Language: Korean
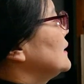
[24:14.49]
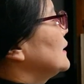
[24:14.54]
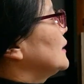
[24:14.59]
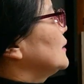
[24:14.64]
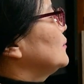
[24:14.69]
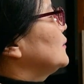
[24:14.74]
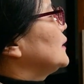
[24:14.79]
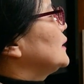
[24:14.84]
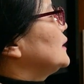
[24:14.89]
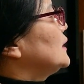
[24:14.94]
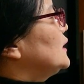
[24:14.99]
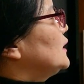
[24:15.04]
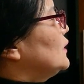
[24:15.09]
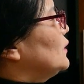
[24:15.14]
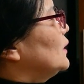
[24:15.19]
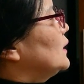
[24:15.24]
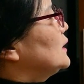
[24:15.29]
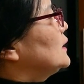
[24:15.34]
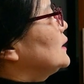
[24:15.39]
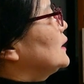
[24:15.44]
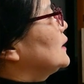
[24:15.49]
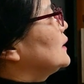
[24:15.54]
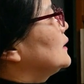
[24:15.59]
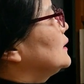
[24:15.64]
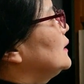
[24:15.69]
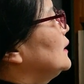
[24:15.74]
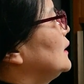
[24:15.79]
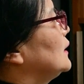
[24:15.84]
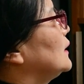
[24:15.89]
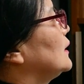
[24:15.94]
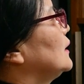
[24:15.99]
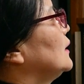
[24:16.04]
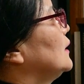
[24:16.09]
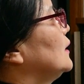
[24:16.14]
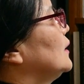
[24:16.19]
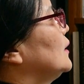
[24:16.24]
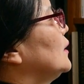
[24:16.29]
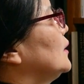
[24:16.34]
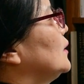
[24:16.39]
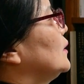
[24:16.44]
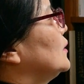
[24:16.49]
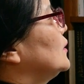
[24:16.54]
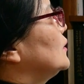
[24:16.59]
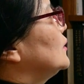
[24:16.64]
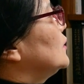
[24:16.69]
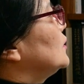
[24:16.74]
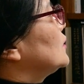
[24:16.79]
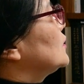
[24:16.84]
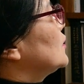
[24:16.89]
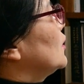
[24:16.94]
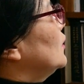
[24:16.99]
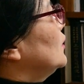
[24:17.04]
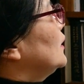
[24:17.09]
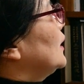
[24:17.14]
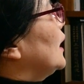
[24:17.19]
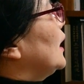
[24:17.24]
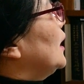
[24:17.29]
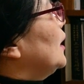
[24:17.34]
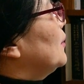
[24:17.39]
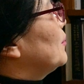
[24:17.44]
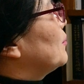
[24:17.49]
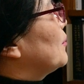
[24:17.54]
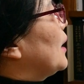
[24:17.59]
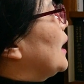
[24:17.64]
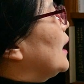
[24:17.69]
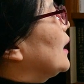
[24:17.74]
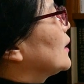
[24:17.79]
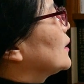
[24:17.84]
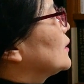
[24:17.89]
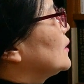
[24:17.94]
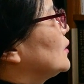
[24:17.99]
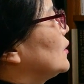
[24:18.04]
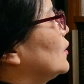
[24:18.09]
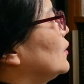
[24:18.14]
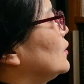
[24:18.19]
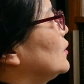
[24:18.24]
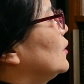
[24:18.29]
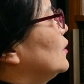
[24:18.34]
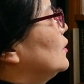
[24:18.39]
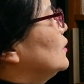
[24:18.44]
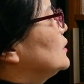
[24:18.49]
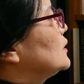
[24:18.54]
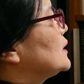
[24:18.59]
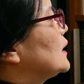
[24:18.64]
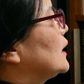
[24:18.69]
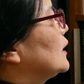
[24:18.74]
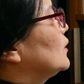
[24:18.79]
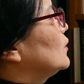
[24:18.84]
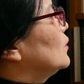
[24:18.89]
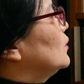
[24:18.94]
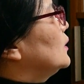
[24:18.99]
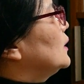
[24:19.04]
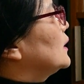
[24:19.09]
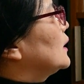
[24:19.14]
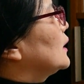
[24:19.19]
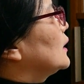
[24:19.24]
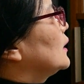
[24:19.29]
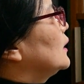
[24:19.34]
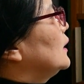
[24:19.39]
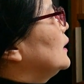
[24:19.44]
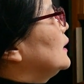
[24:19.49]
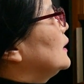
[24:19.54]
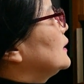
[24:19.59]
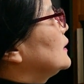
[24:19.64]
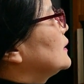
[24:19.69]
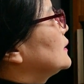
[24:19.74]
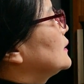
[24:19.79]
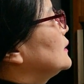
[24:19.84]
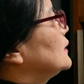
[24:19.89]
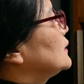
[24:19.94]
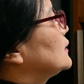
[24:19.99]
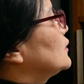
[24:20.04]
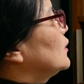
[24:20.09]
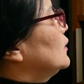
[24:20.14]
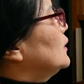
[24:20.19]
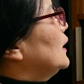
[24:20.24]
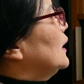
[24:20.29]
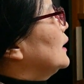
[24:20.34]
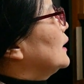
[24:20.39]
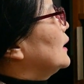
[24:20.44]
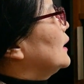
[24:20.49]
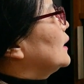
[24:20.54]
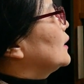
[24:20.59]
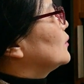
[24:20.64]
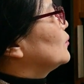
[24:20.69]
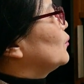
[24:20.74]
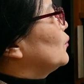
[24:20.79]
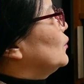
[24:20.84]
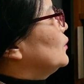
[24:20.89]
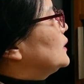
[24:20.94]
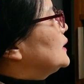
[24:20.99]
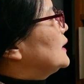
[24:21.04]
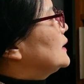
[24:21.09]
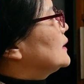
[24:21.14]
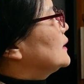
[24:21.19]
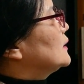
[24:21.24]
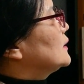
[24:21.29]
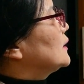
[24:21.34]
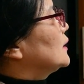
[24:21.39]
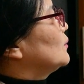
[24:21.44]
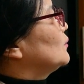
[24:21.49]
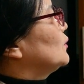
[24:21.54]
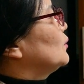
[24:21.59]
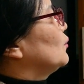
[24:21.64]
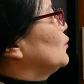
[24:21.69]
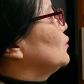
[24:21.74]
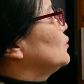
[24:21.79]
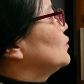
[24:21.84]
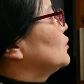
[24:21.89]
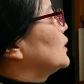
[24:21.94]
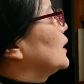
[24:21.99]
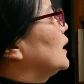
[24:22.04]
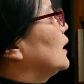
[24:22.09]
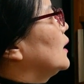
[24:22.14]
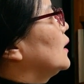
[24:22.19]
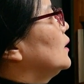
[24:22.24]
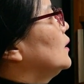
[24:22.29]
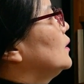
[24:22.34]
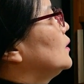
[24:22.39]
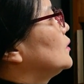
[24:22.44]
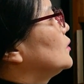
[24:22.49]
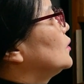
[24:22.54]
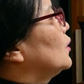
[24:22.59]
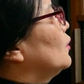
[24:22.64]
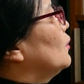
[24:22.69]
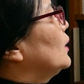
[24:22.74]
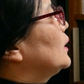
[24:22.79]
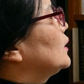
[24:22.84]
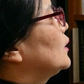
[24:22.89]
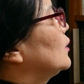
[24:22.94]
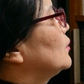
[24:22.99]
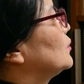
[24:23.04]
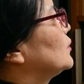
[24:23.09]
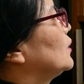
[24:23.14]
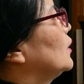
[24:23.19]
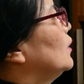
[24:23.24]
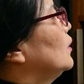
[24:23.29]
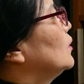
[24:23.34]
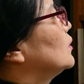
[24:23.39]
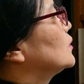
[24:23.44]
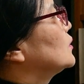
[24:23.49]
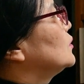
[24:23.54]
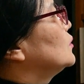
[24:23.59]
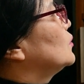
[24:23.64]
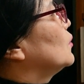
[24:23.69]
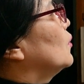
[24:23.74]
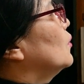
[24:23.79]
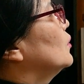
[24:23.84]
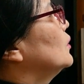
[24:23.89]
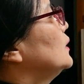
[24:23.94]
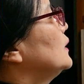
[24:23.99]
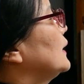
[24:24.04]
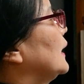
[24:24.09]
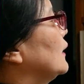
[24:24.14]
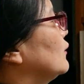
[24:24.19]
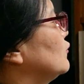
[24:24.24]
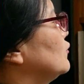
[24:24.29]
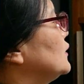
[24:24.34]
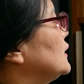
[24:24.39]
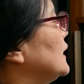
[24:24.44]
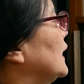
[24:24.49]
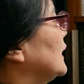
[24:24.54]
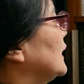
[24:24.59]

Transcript: 사람들을 치료하지 않으니 어, 처나 막 여여 쟁공이라 그 천하가 뭐 세상 사람들 모두가 너와 더불어 그 공을 다투지